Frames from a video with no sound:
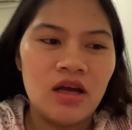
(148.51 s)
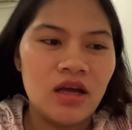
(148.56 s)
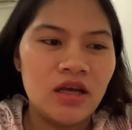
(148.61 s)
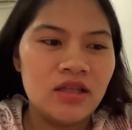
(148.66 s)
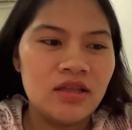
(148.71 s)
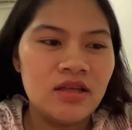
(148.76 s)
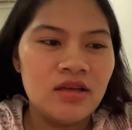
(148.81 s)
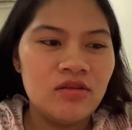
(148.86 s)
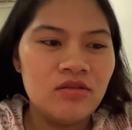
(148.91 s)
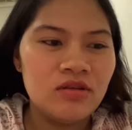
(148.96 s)

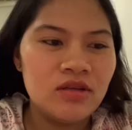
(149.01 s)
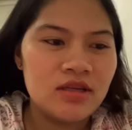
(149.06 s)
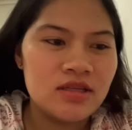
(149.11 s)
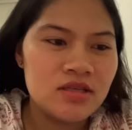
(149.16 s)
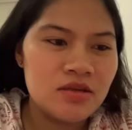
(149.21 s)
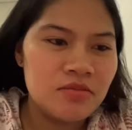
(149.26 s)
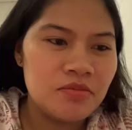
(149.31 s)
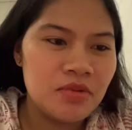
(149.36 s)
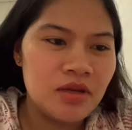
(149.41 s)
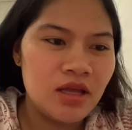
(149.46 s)
Kahit ganun ka
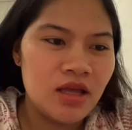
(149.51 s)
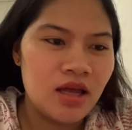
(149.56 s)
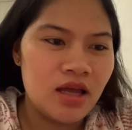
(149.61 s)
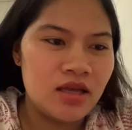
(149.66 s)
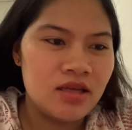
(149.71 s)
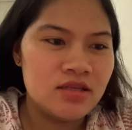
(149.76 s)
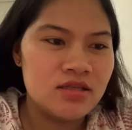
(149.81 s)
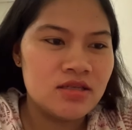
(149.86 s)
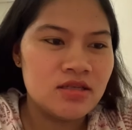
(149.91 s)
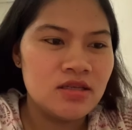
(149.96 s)
simple
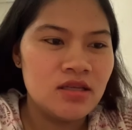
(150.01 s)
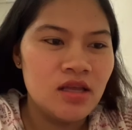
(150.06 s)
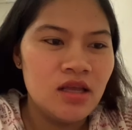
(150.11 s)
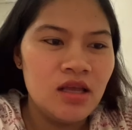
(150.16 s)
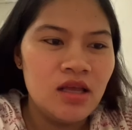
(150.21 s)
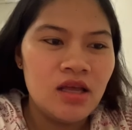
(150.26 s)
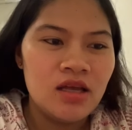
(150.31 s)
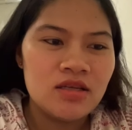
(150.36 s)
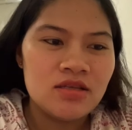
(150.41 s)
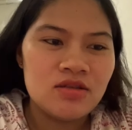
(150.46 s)
guys,
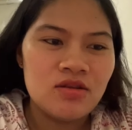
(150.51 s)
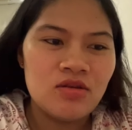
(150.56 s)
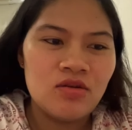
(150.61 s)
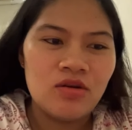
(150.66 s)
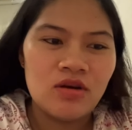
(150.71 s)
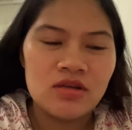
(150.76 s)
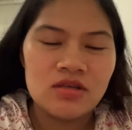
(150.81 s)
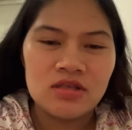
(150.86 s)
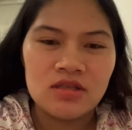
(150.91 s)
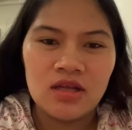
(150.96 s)
as long
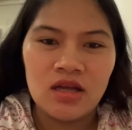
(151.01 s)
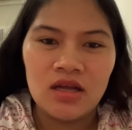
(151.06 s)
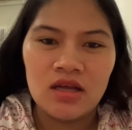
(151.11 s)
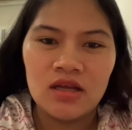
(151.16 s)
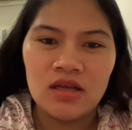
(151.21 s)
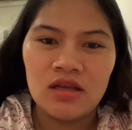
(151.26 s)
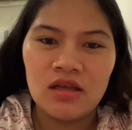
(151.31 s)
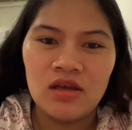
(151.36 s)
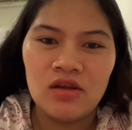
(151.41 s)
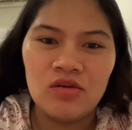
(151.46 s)
as na
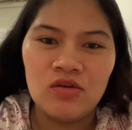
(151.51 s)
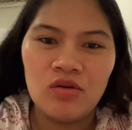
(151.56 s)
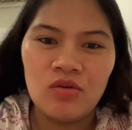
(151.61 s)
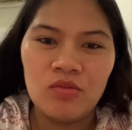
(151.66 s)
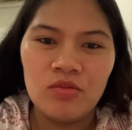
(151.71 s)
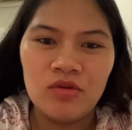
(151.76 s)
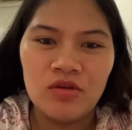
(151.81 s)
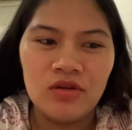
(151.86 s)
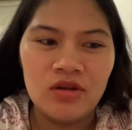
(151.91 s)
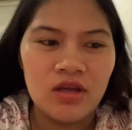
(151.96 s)

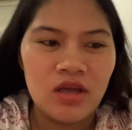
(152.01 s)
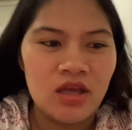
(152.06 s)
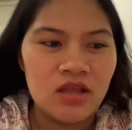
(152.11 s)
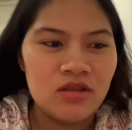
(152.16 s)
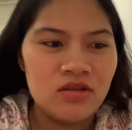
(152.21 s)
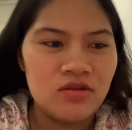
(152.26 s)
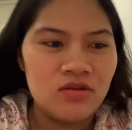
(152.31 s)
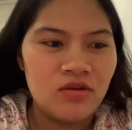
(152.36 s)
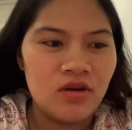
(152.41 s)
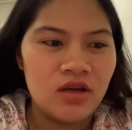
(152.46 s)
kino-communicate
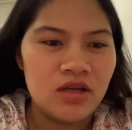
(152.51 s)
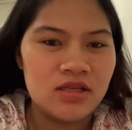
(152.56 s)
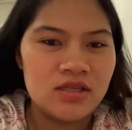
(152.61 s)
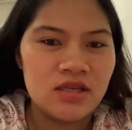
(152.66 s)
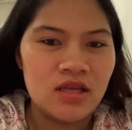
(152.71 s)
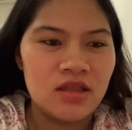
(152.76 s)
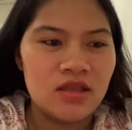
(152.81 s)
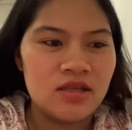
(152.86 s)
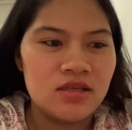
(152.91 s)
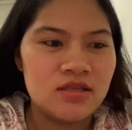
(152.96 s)
nyo ang
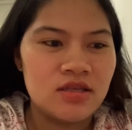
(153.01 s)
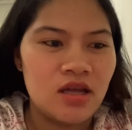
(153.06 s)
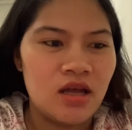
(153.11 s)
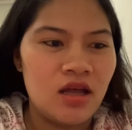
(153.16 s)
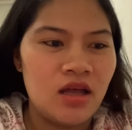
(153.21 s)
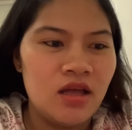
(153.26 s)
isa't isa.